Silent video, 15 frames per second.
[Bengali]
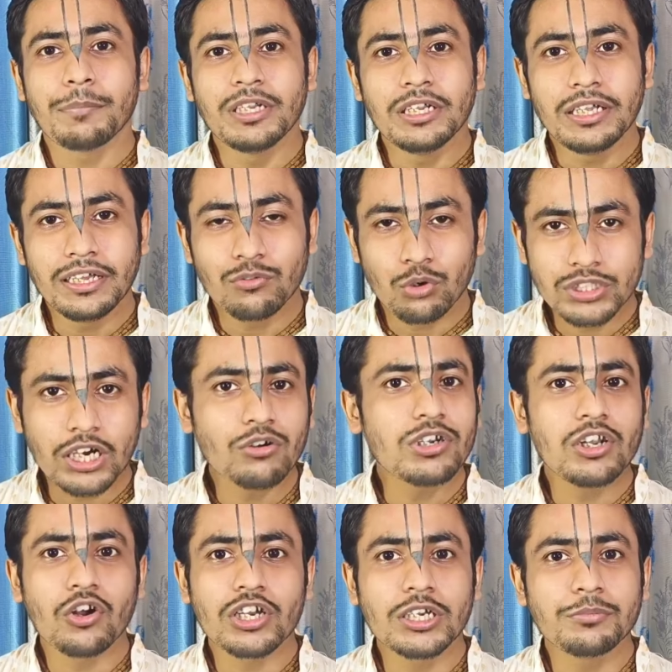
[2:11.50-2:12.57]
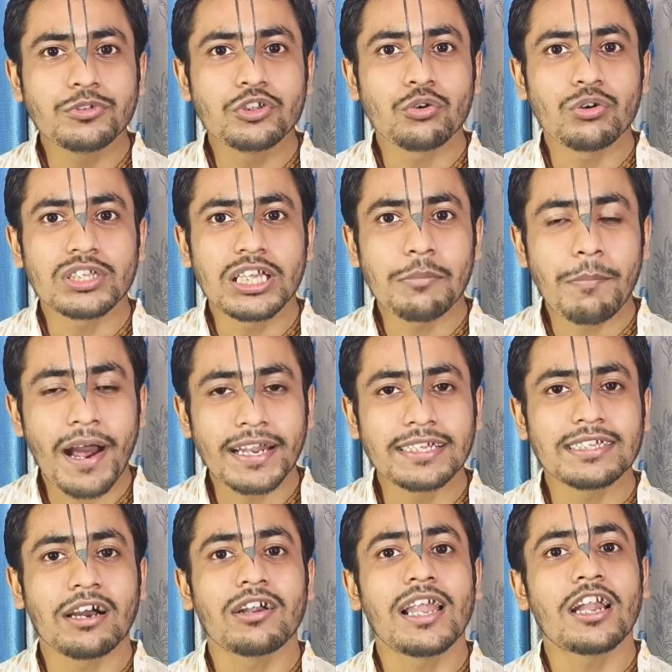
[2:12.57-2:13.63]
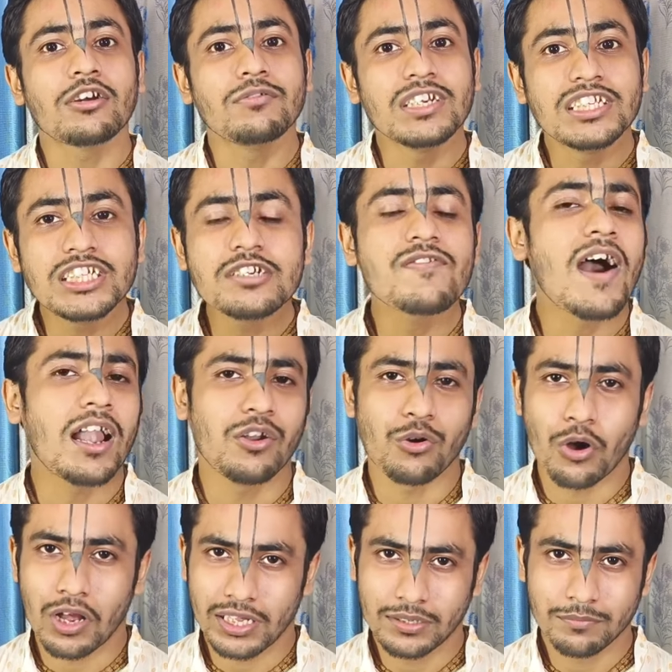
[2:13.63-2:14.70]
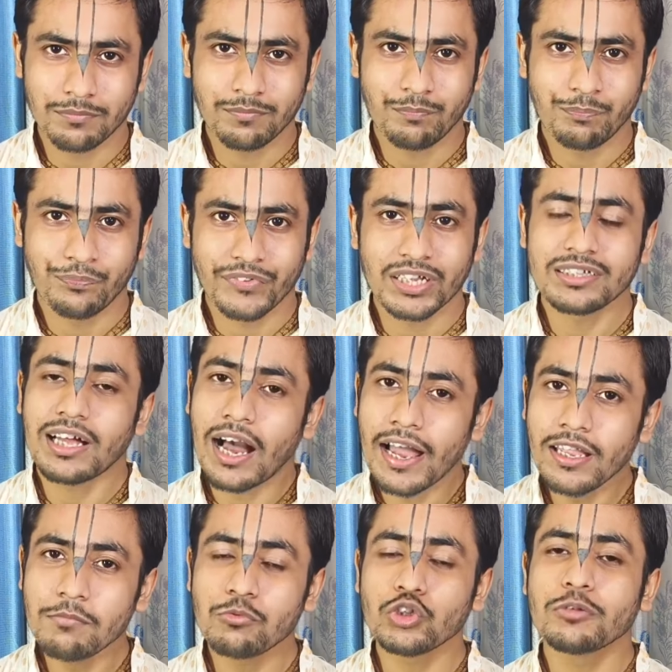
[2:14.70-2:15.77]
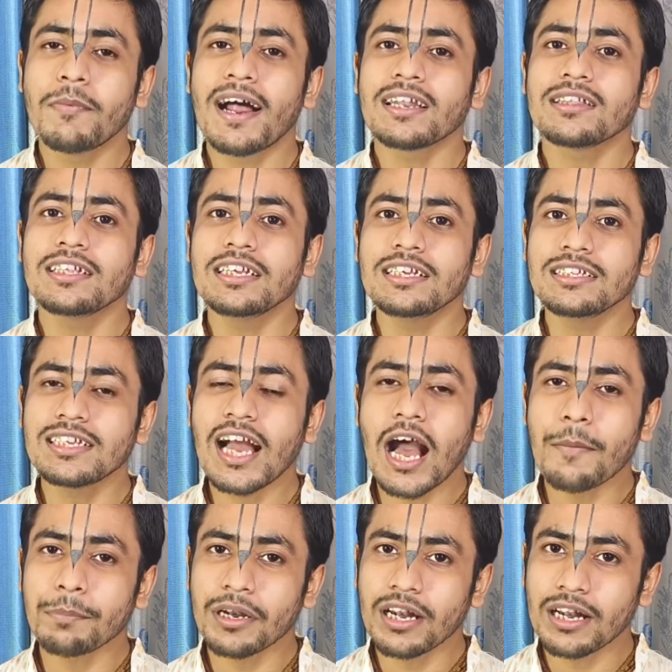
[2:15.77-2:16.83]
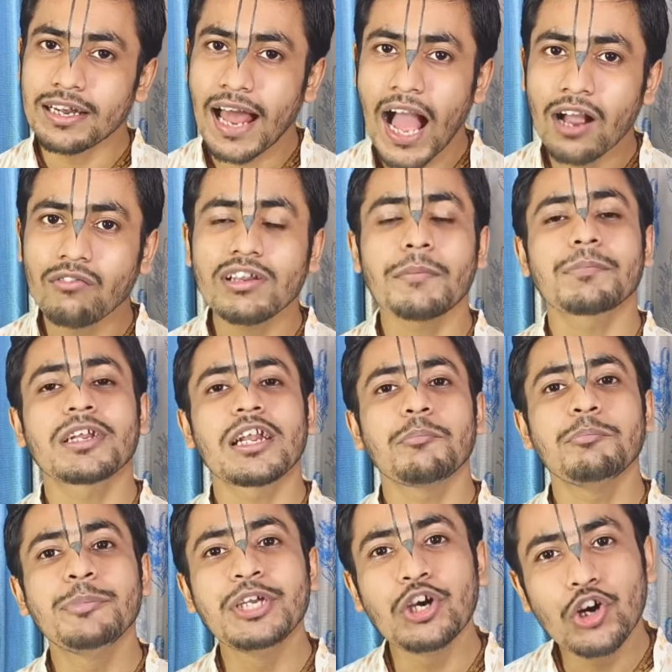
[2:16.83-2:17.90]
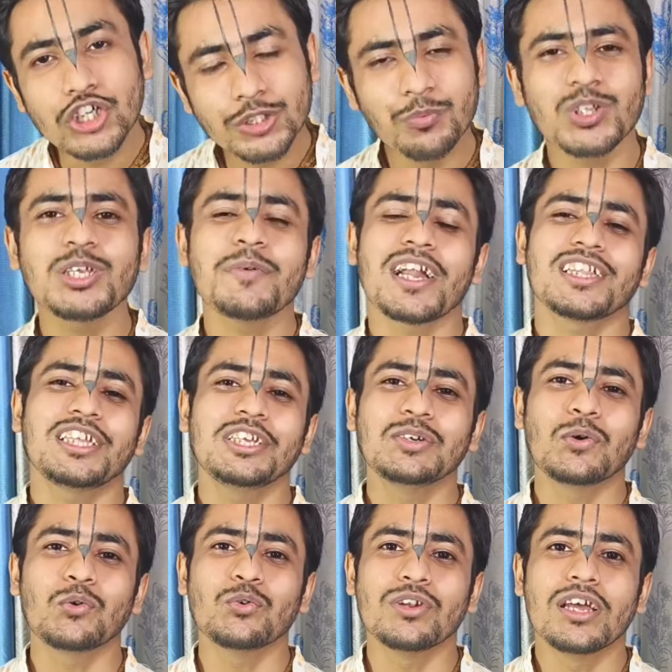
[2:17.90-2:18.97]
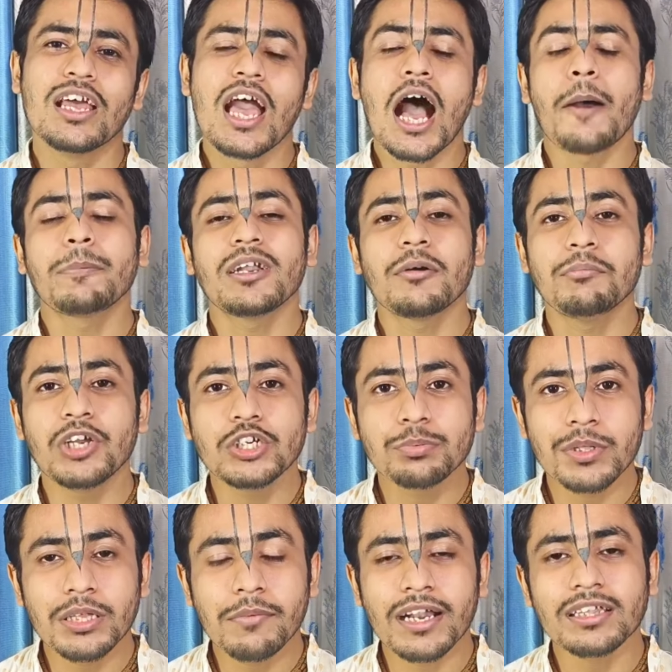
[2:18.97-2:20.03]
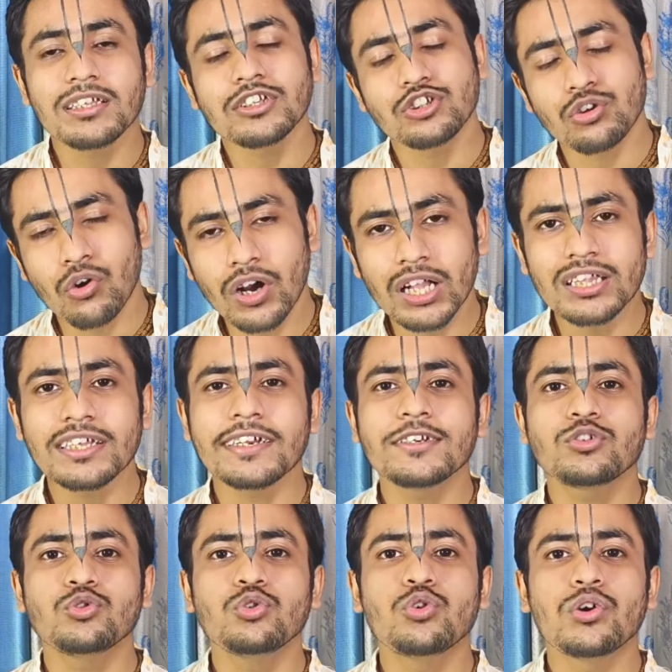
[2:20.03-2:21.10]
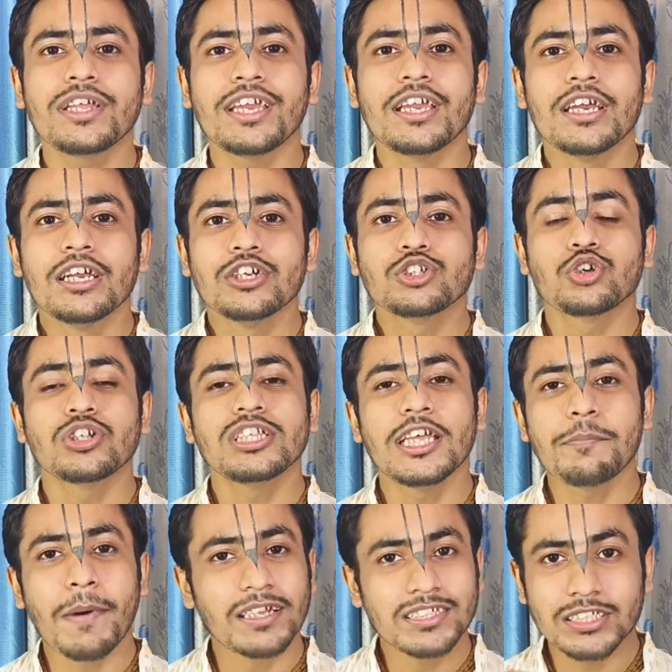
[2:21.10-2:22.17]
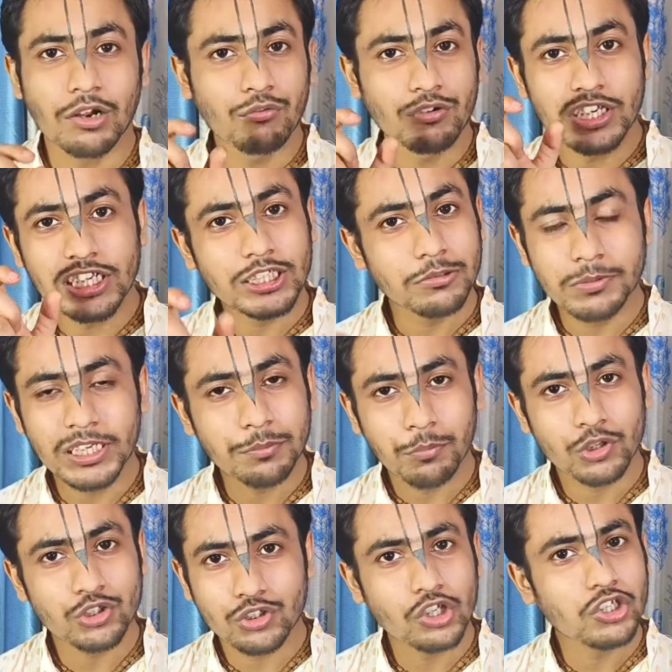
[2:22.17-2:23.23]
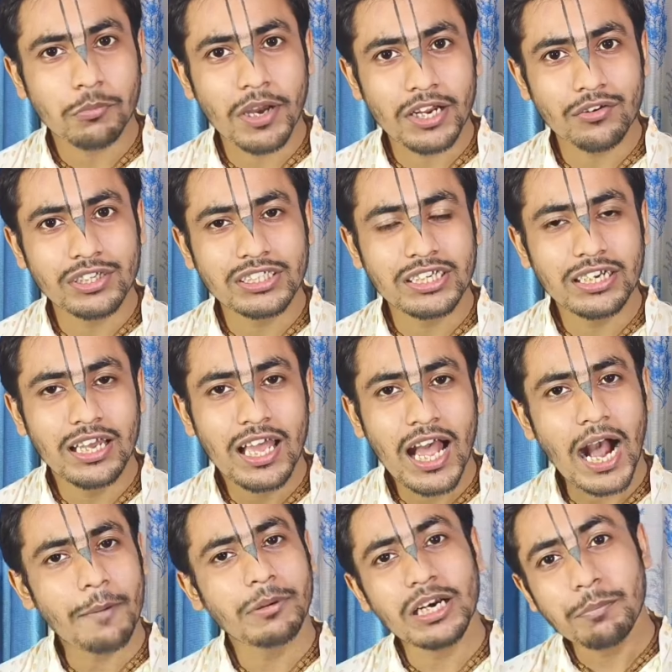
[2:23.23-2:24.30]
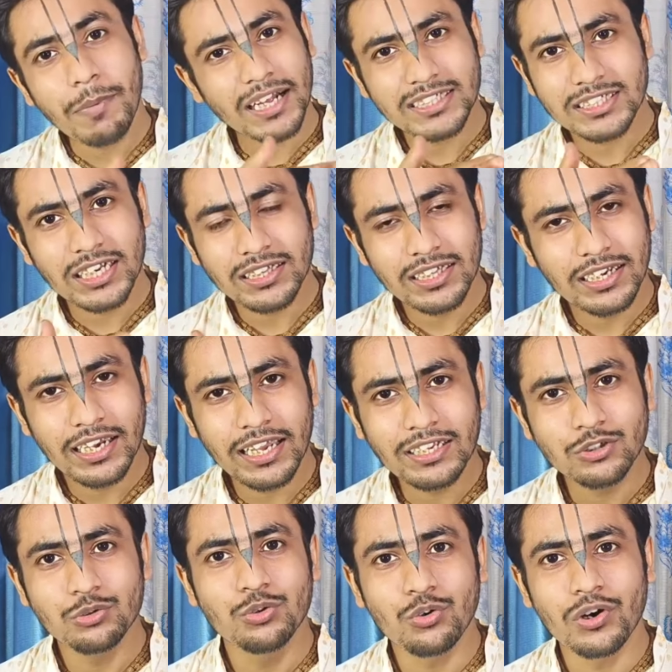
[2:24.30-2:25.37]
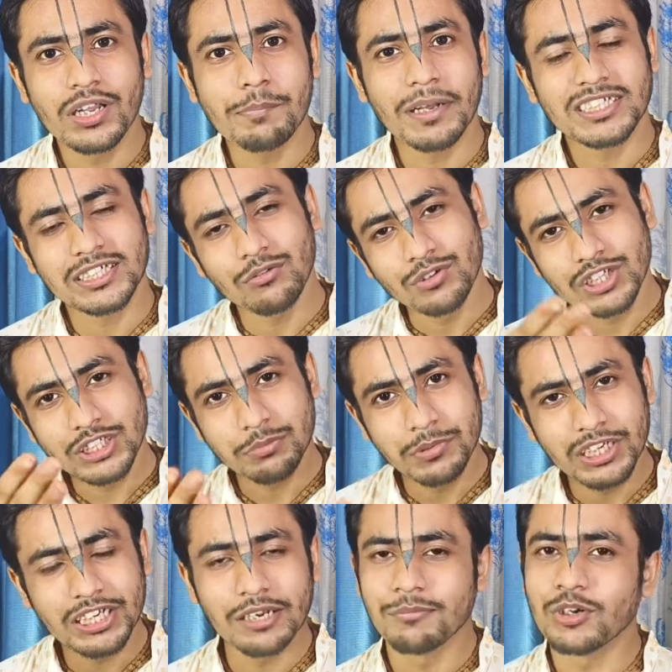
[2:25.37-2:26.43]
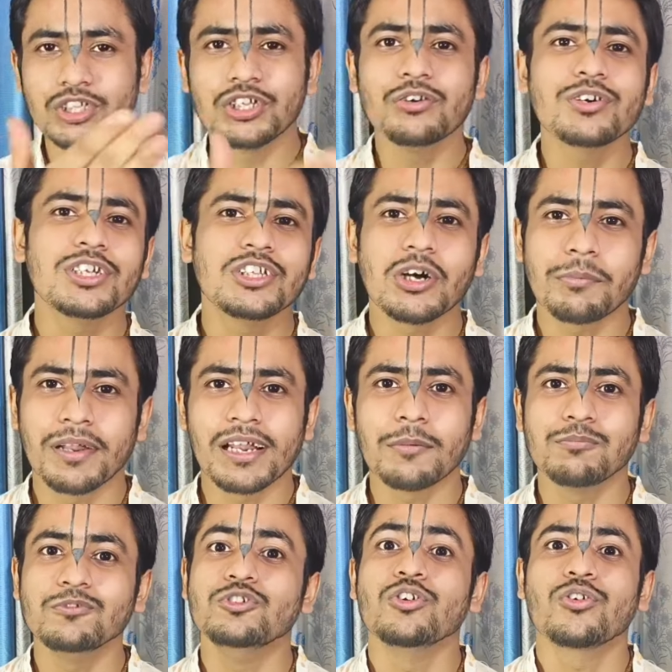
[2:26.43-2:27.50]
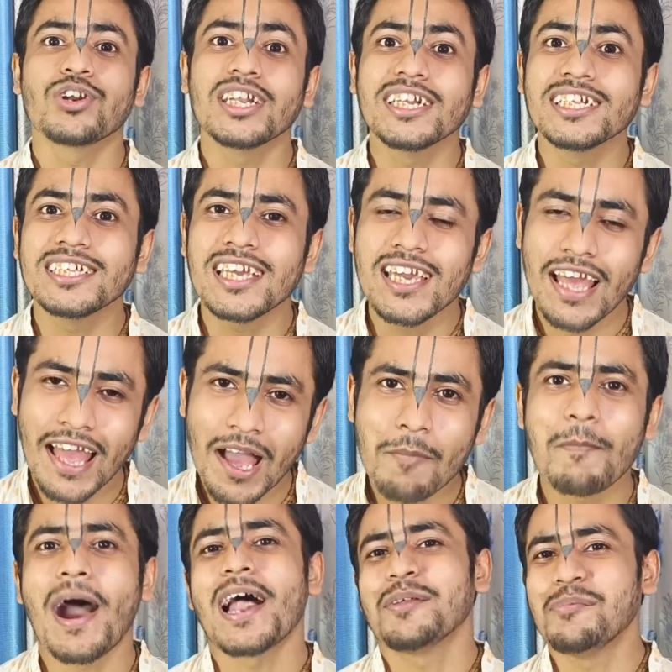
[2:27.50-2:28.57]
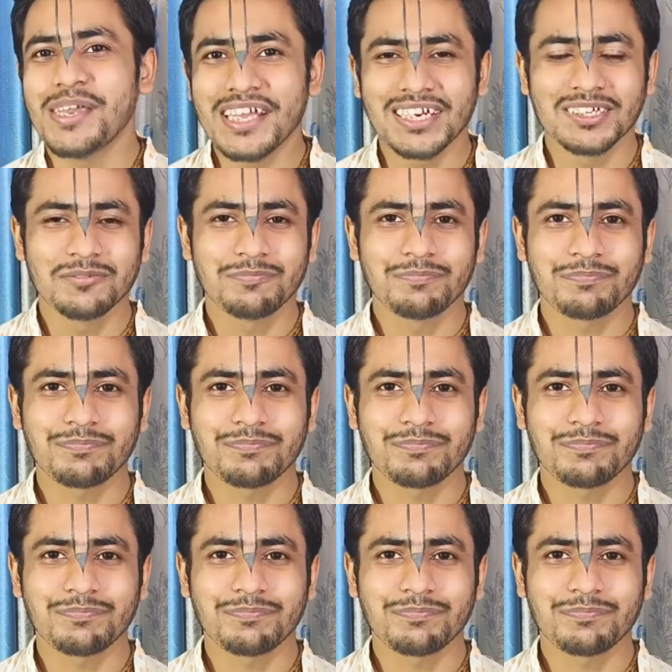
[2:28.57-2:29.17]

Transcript: আপনি কোজাগুড়ি লক্ষ্মী পুজো করতে পারেন তাহলে আরও বেশি ভালো হয় তাই বুধবার দিনটা আপনারা না করে আপনারা বৃহস্পতিবার দিন করুন আপনারা বৃহস্পতিবার দিন সকাল থেকে শুরু করি সন্ধে পাঁচটা উনিশ মিনিট পর্যন্ত সময় রয়েছে আপনারা পাঁচটা থেকেই শুরু করে পাঁচটা উনিশ মিনিটের মধ্যেও কিন্তু আপনারা পুজো করে নিতে পারবেন